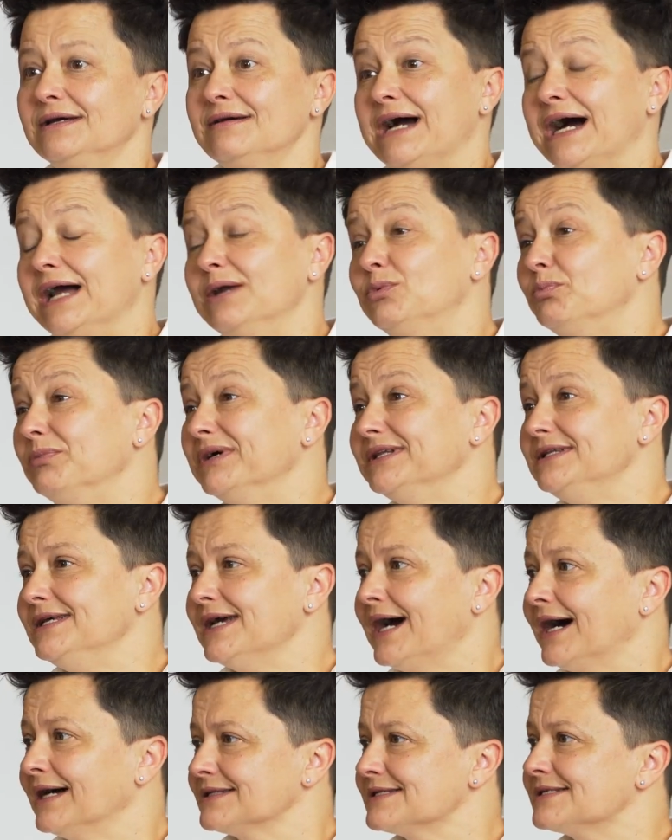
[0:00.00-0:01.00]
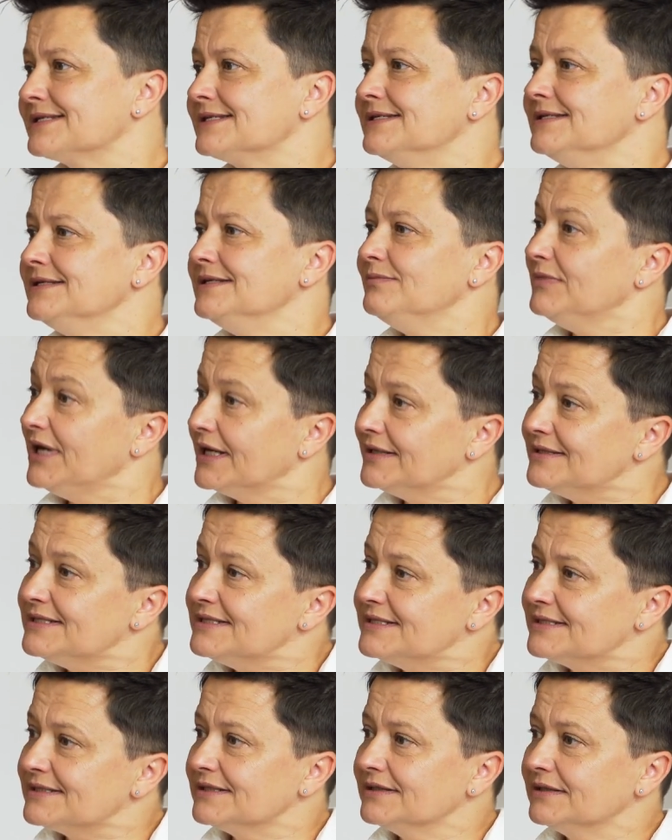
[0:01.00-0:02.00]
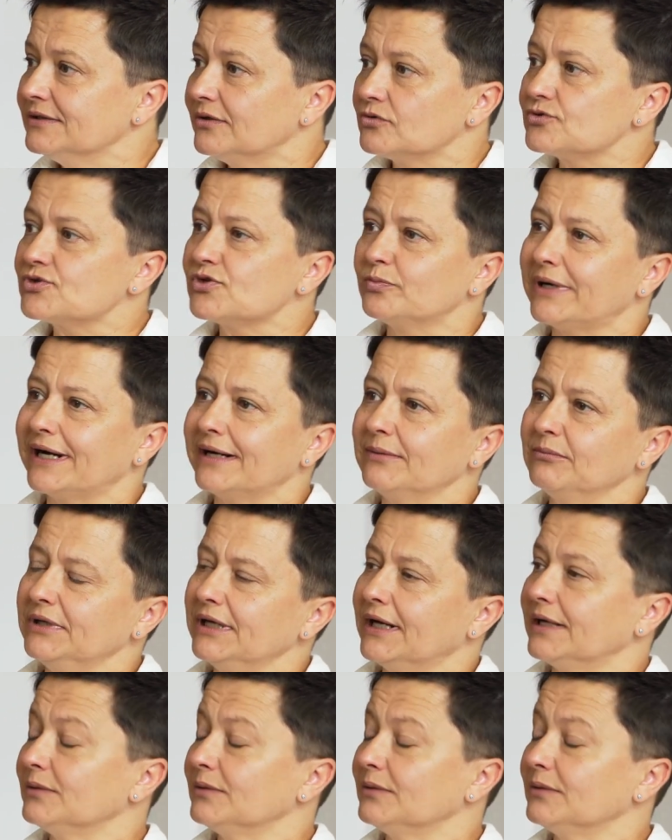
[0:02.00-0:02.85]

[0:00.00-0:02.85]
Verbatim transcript: albo mediacji między osobami,